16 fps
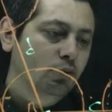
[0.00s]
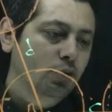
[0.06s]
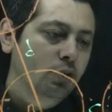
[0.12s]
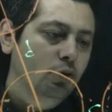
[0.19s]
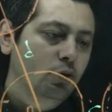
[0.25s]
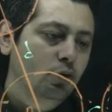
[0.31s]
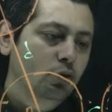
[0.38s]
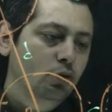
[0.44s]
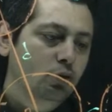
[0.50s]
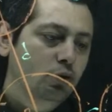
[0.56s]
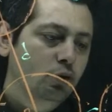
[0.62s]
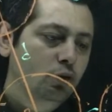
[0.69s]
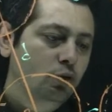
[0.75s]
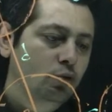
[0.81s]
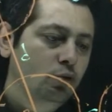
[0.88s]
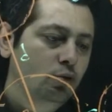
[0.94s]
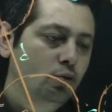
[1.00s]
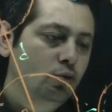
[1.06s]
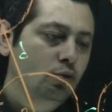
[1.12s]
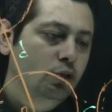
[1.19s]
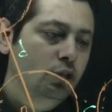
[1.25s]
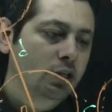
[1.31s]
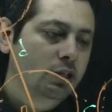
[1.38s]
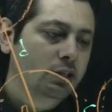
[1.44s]
bura ne olur?
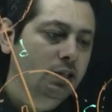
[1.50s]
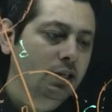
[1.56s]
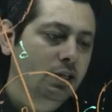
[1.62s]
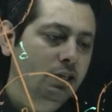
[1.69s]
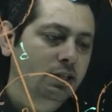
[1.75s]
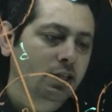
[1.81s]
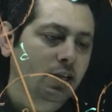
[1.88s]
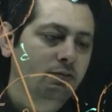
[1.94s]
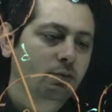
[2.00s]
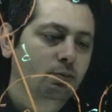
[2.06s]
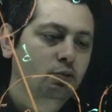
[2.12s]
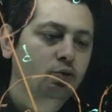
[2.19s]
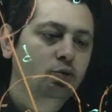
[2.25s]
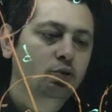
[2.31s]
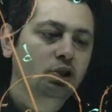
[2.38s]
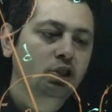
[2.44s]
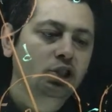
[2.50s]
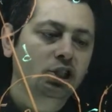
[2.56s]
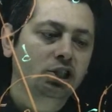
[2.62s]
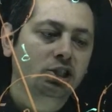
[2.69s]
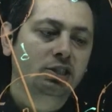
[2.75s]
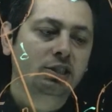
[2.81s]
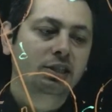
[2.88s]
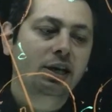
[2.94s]
180 eksi alfa. Bunun dış
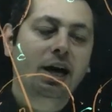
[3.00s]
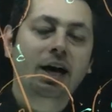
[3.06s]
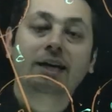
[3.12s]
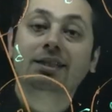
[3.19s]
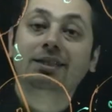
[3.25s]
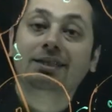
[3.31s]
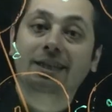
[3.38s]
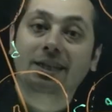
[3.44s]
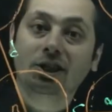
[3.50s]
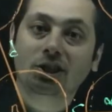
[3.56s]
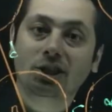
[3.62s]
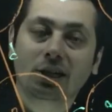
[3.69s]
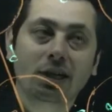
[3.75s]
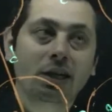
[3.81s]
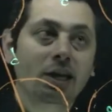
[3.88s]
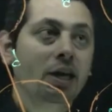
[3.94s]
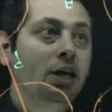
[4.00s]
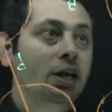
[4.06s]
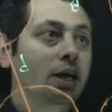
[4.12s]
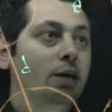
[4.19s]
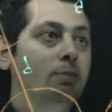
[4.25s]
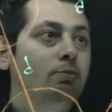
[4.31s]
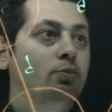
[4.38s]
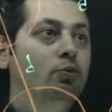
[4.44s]
açısıyla aynı derece.
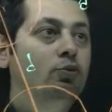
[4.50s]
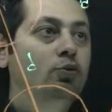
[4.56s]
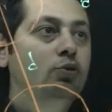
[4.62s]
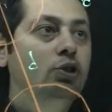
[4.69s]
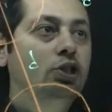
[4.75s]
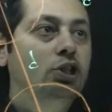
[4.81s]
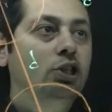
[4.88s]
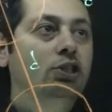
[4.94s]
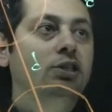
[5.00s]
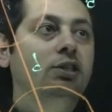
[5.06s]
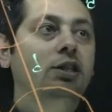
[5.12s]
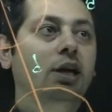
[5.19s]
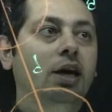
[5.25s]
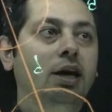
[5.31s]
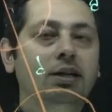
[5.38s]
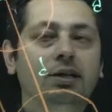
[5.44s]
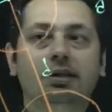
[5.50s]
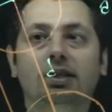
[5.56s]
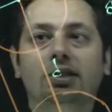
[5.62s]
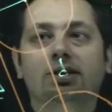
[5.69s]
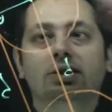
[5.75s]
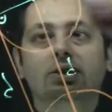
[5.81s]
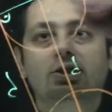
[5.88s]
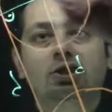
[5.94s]
E bunun dış açısıyla aynı
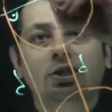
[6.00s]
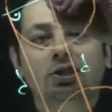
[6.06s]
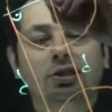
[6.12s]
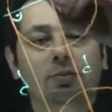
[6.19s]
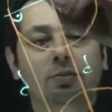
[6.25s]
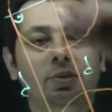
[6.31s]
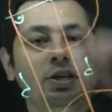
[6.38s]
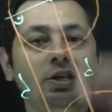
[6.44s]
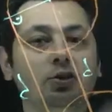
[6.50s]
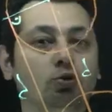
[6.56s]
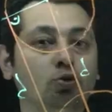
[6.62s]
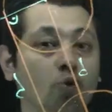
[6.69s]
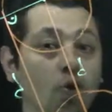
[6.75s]
derece. Dış açısı peki